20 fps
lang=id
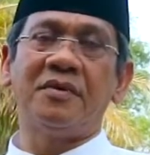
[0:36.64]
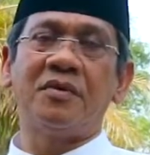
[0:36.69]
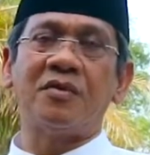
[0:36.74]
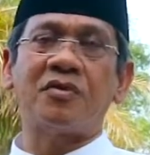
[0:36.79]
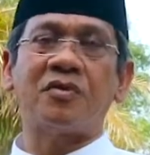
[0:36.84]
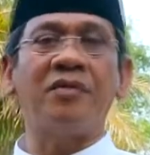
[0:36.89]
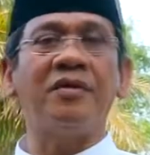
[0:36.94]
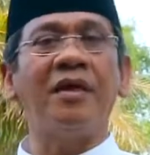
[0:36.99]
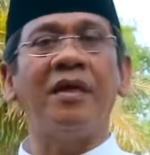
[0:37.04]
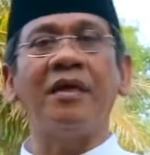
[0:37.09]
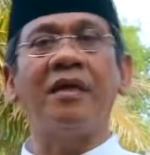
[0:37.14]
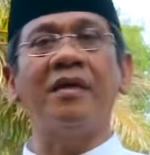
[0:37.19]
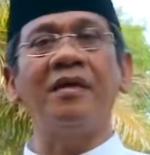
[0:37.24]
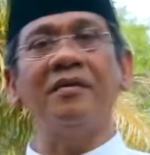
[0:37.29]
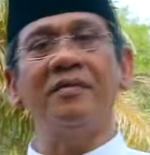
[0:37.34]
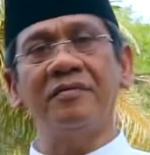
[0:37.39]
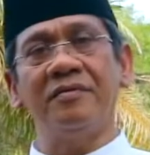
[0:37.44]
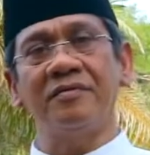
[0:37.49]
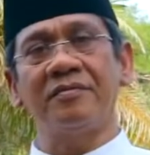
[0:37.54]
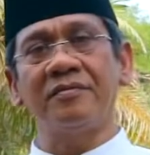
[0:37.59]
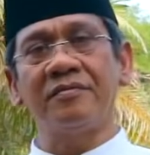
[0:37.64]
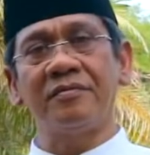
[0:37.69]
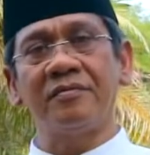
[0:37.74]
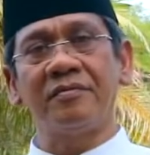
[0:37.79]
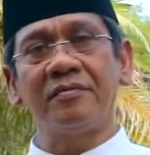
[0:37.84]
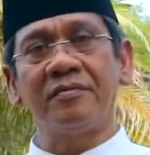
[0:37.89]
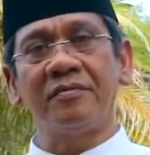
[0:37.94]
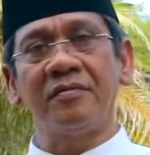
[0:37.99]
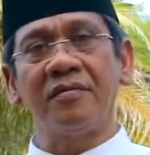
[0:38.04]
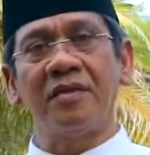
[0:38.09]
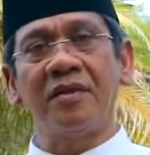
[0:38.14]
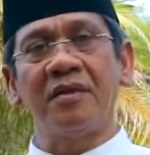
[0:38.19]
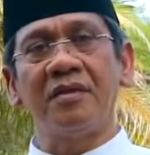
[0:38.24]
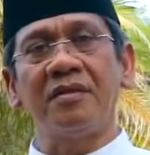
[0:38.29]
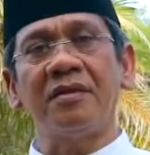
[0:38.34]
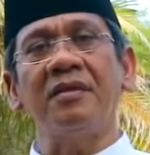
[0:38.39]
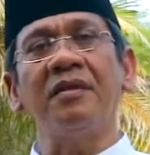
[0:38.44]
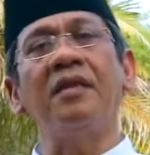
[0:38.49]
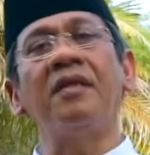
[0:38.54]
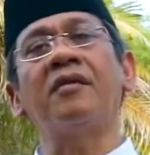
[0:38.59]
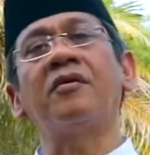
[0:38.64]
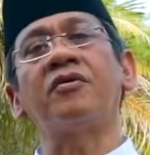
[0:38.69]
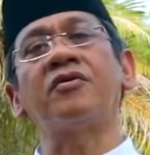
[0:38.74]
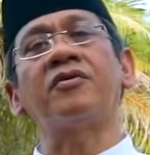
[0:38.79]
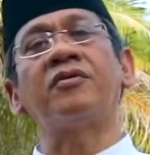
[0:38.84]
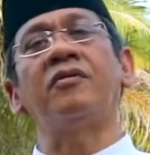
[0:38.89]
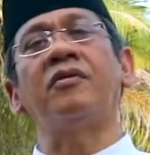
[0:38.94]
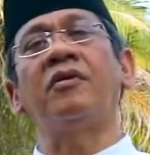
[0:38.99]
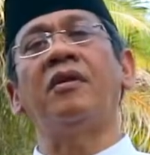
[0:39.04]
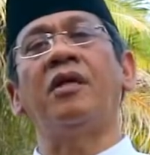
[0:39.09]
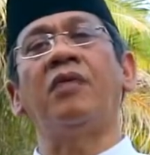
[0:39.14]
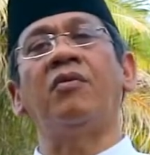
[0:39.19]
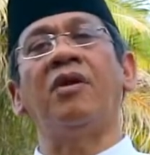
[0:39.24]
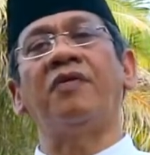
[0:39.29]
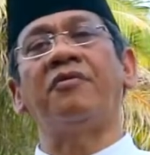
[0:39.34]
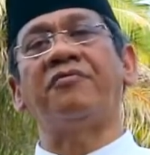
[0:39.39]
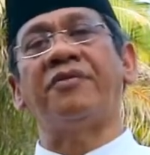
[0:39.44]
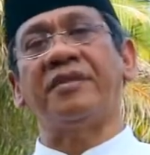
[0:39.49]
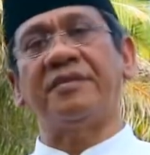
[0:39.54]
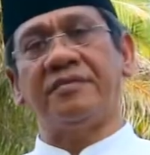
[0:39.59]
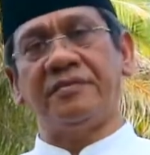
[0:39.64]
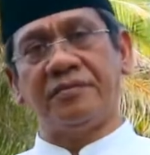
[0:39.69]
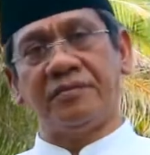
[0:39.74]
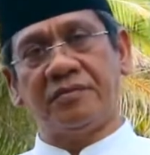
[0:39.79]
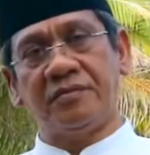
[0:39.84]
Saudara, setelah Rasulullah wafat,